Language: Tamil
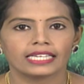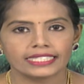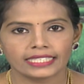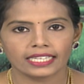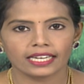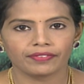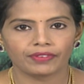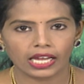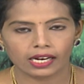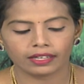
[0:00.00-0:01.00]
இன்றைய
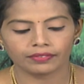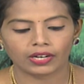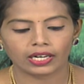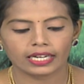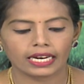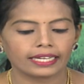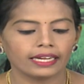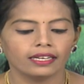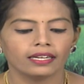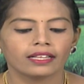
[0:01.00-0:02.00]
வேளாண்
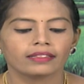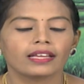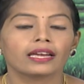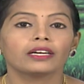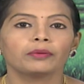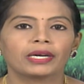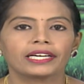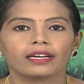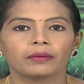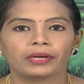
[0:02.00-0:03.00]
வானிலையில் தெற்கு
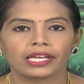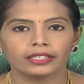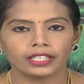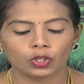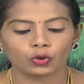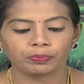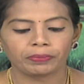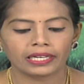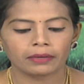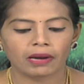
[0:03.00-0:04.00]
மண்டலம்
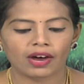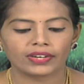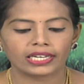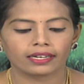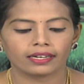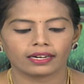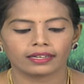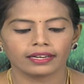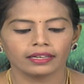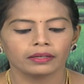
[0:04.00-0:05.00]
இரண்டிற்குட்பட்ட
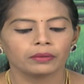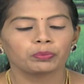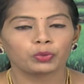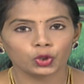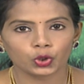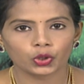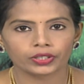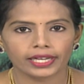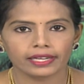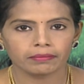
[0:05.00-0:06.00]
மாவட்டங்களான
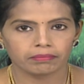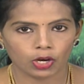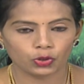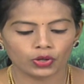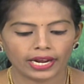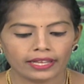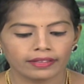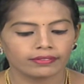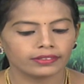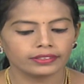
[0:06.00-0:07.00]
புதுக்கோட்டை மதுரை
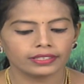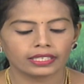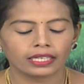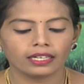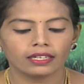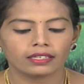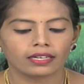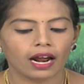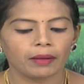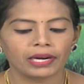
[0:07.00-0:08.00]
திண்டுக்கல்
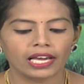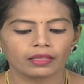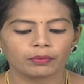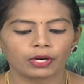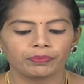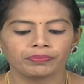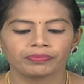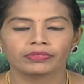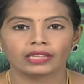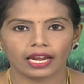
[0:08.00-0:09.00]
ராமநாதபுரம்
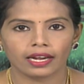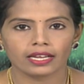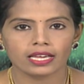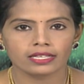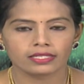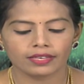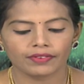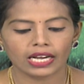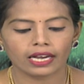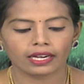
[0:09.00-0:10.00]
தேனி
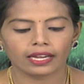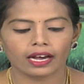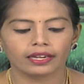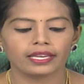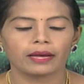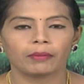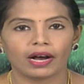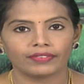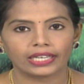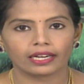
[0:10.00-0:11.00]
சிவகங்கை ஆகிய
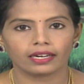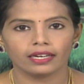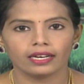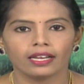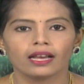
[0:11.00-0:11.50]
மாவட்டங்களில்